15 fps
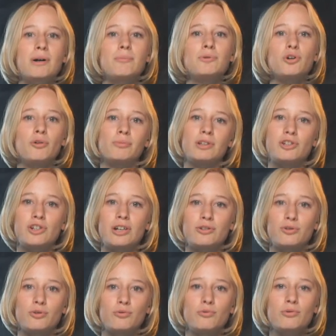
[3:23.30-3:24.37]
самой объемной
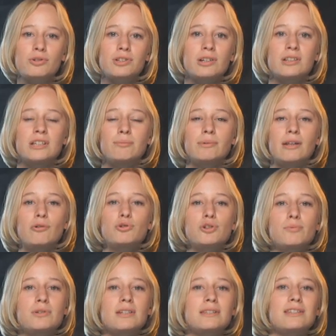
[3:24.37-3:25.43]
частью курса, где мы
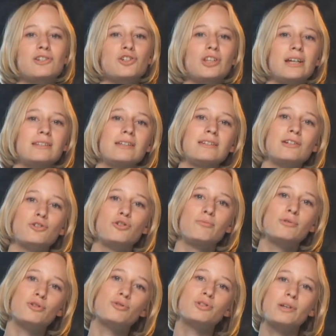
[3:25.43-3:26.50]
научимся сочетать
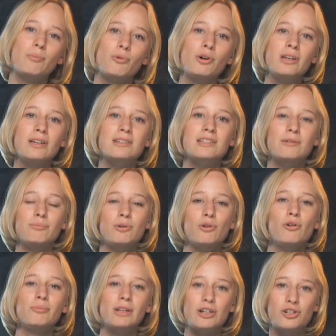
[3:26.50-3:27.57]
одежду между собой и
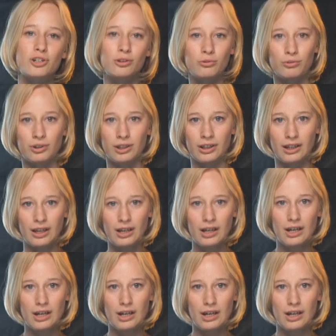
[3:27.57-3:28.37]
соберем наши луки.